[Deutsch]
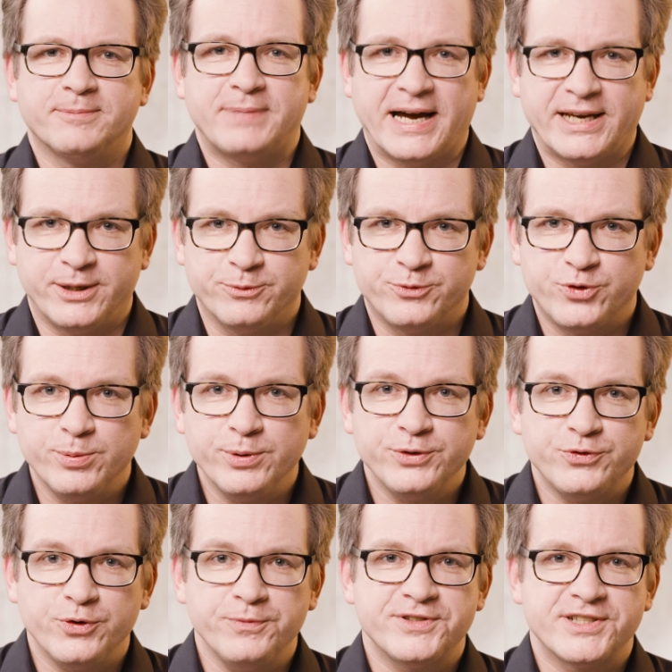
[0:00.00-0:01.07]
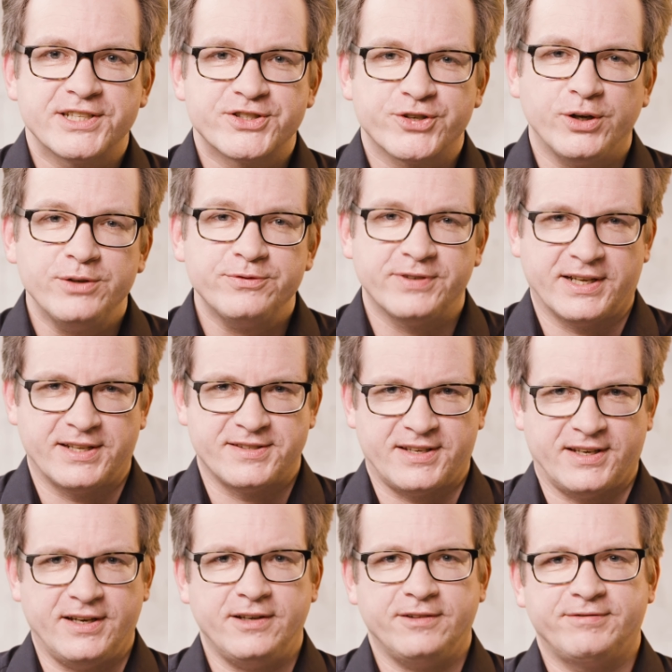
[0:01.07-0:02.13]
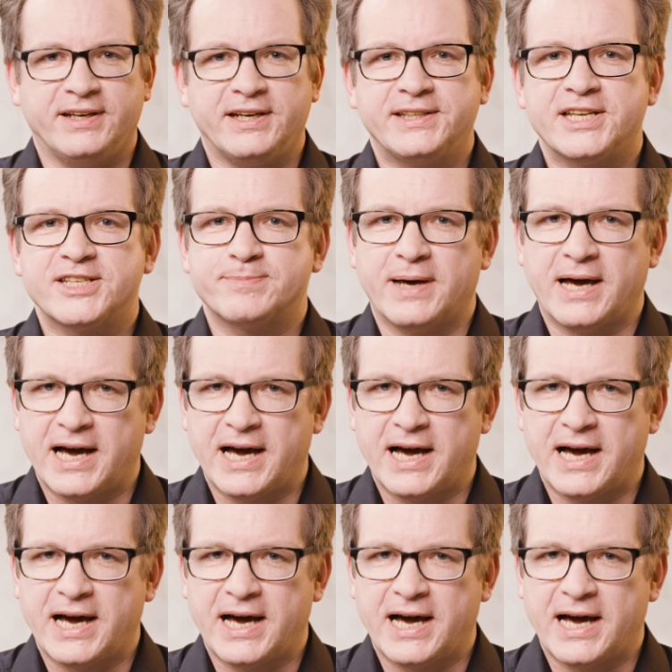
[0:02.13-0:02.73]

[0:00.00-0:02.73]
Bei einem 55 Zoll Fernseher wäre das bei